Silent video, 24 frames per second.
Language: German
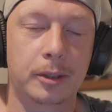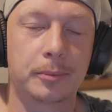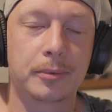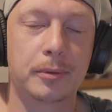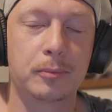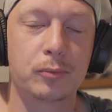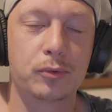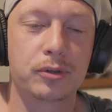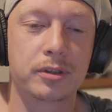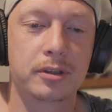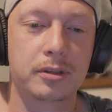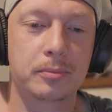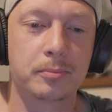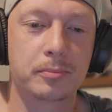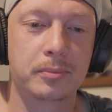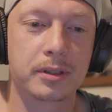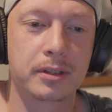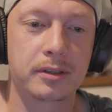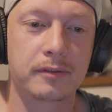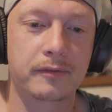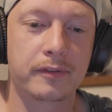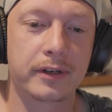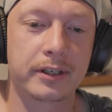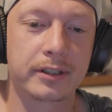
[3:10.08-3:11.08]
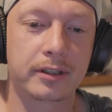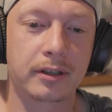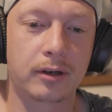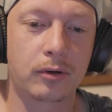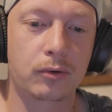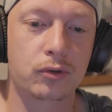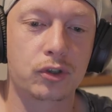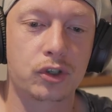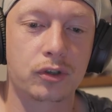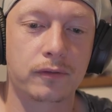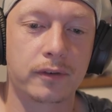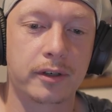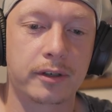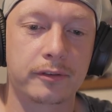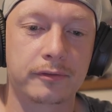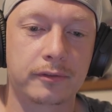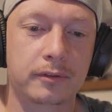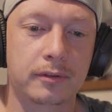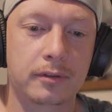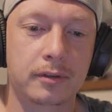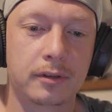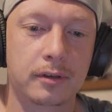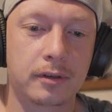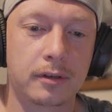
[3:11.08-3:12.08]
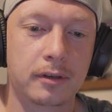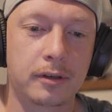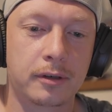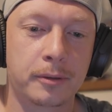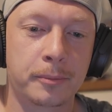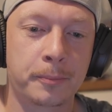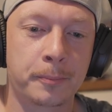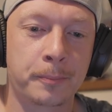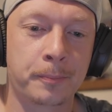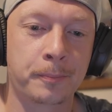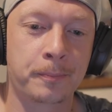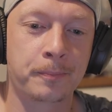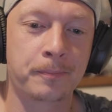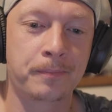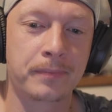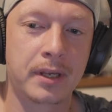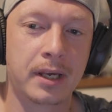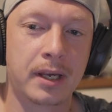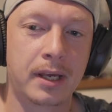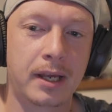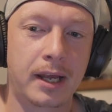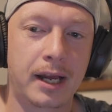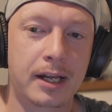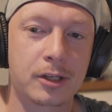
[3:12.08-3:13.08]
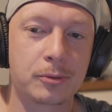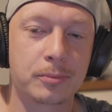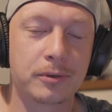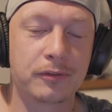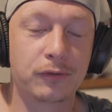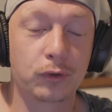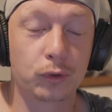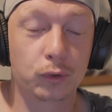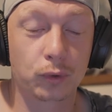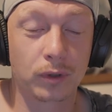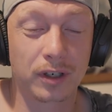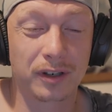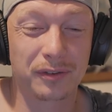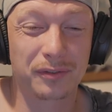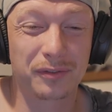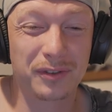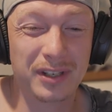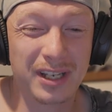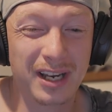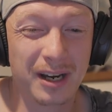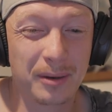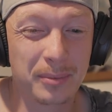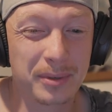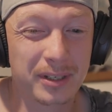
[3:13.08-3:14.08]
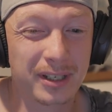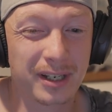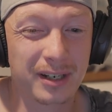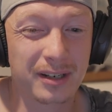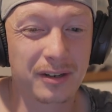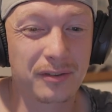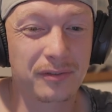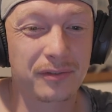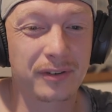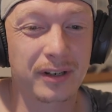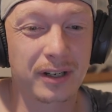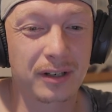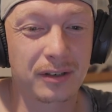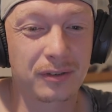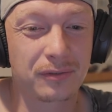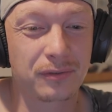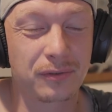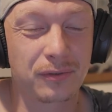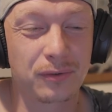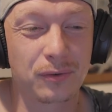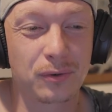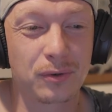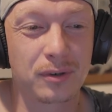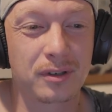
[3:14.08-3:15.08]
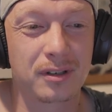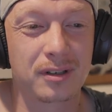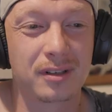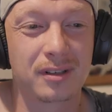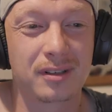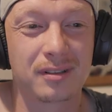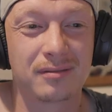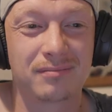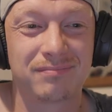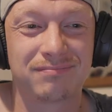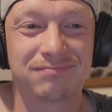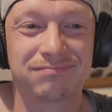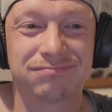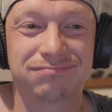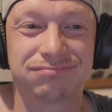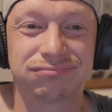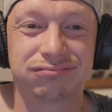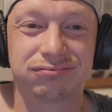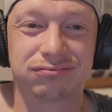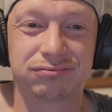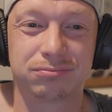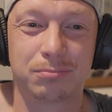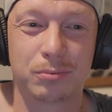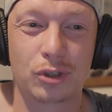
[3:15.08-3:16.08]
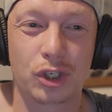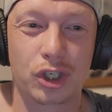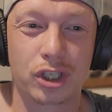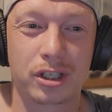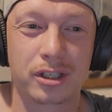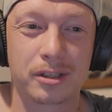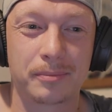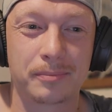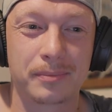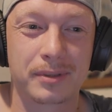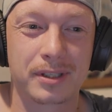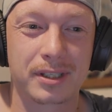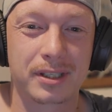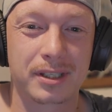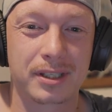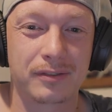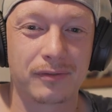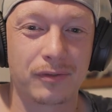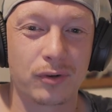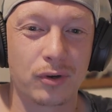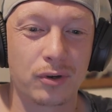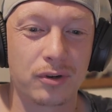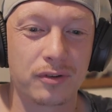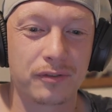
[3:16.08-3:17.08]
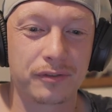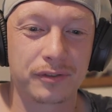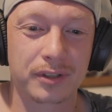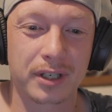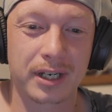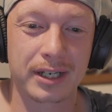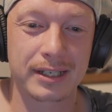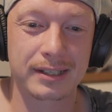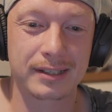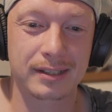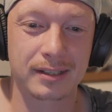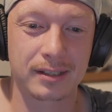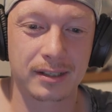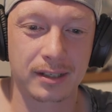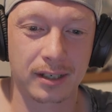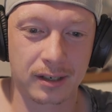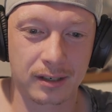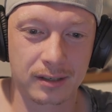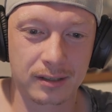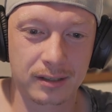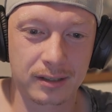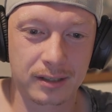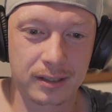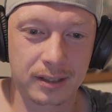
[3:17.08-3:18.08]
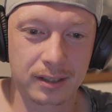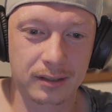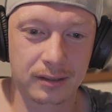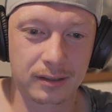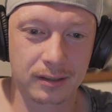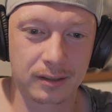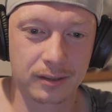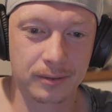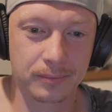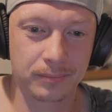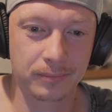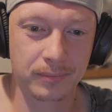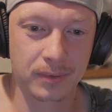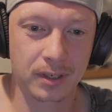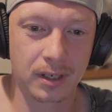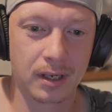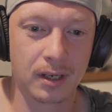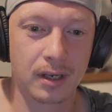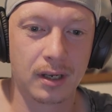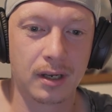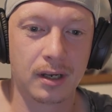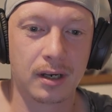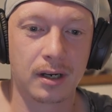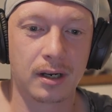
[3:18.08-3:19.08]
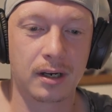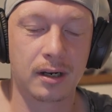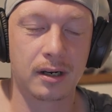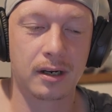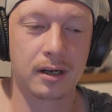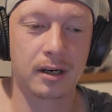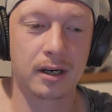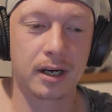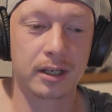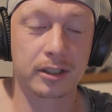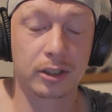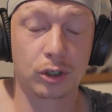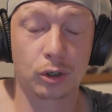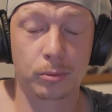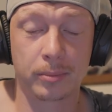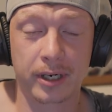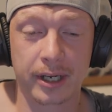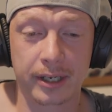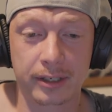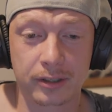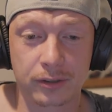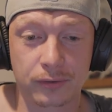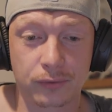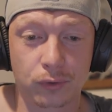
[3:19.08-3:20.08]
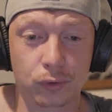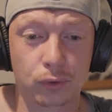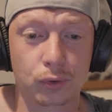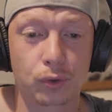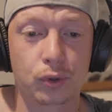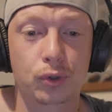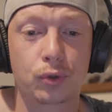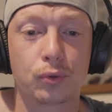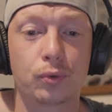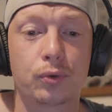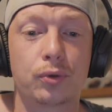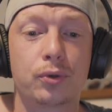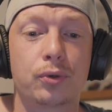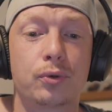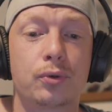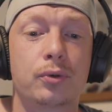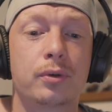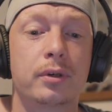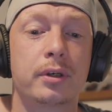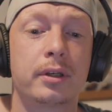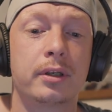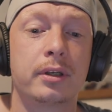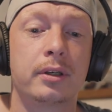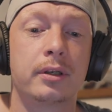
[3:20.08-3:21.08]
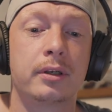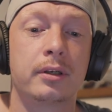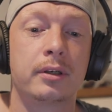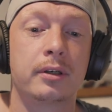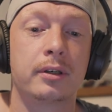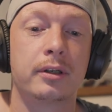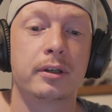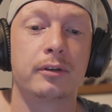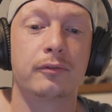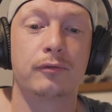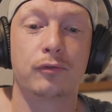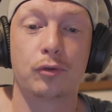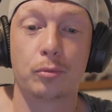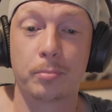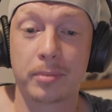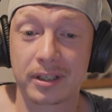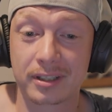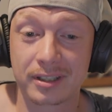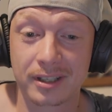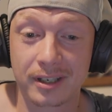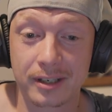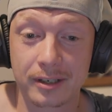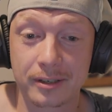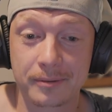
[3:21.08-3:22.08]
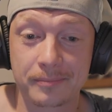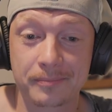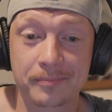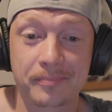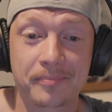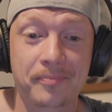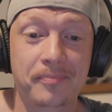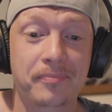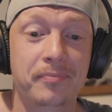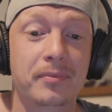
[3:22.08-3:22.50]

Ich glaube, da muss ich ein bisschen weiter ausschweifen. Ähm, also mit Fotografie habe ich angefangen vor bestimmt 12, 13 Jahren etc. Äh, hatte auch mein eigenes Fotostudio in, in Wuppertal.